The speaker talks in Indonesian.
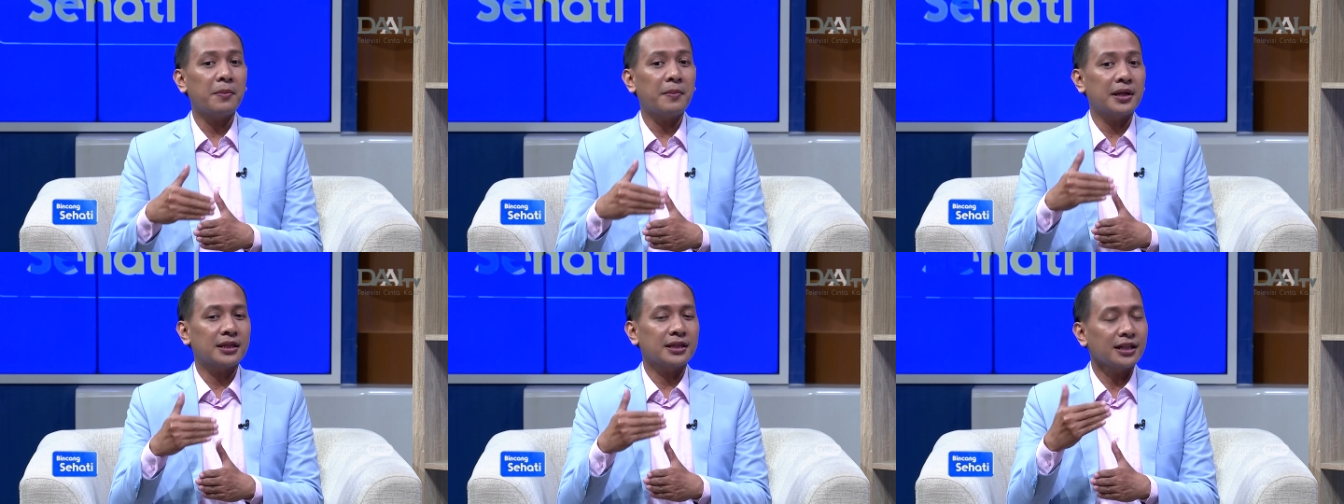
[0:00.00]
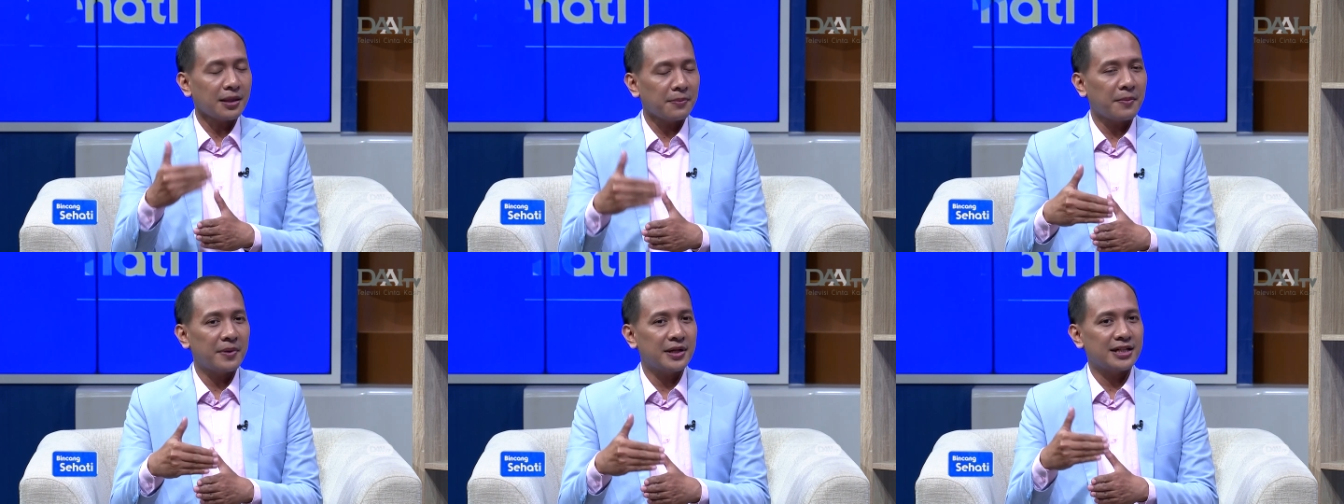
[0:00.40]
memilih
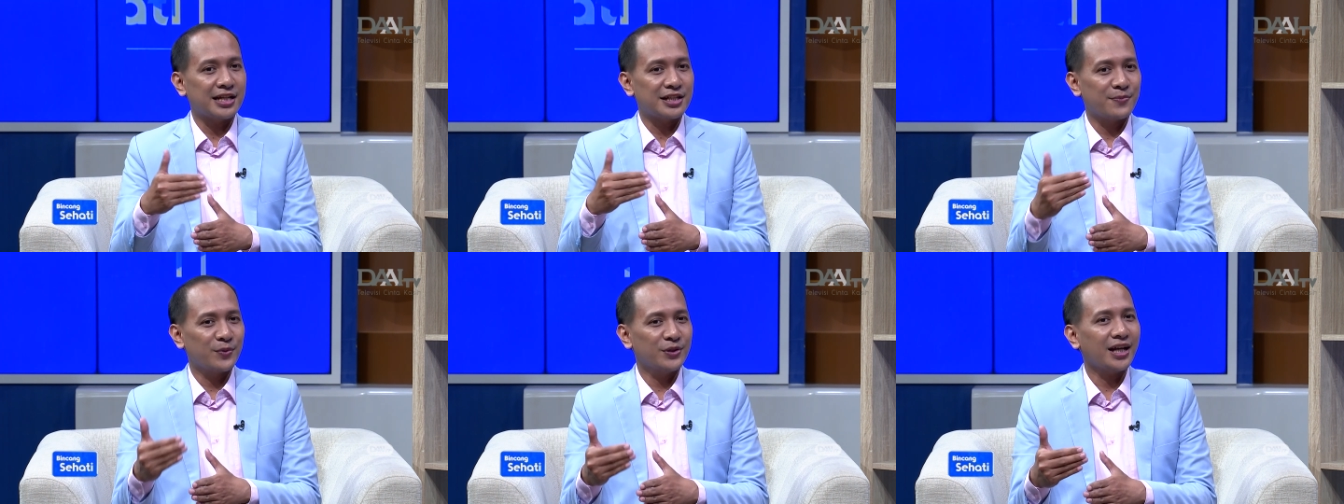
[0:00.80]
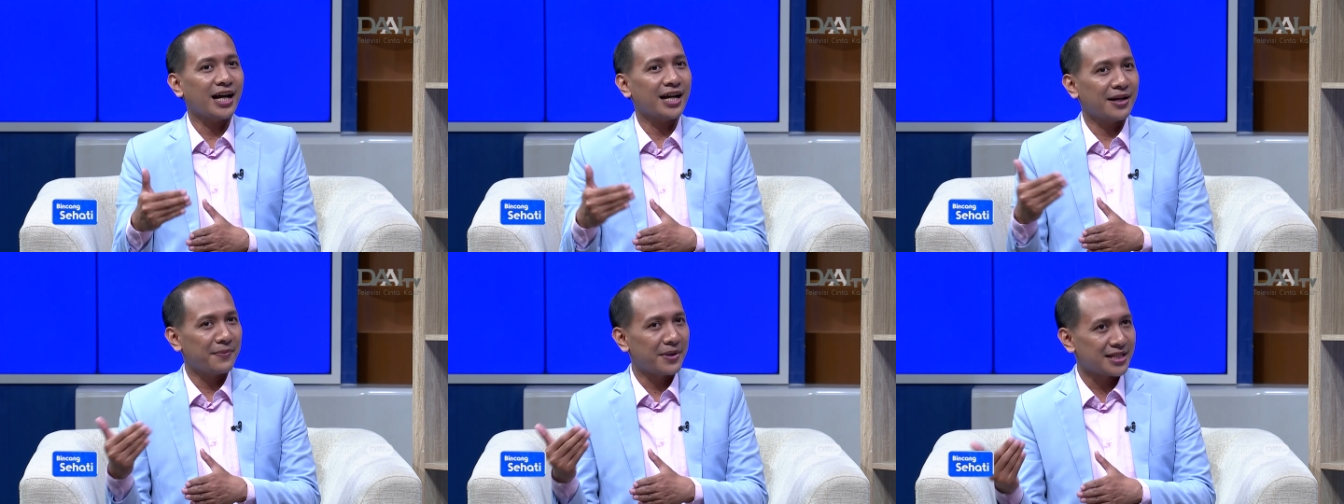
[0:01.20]
tetap memilih nasi putih
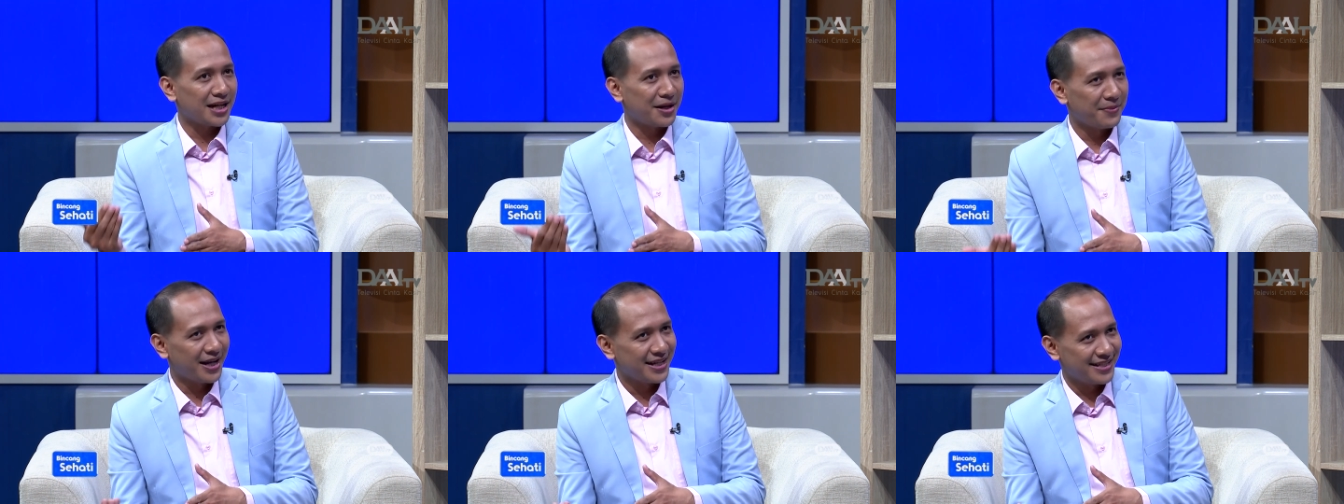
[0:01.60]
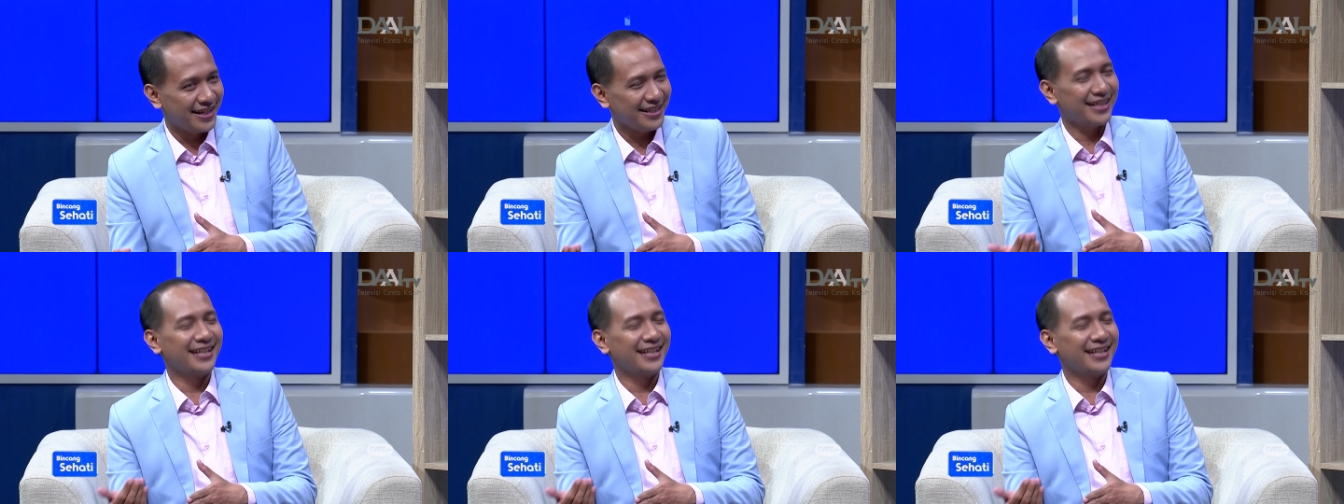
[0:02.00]
karena masalah budget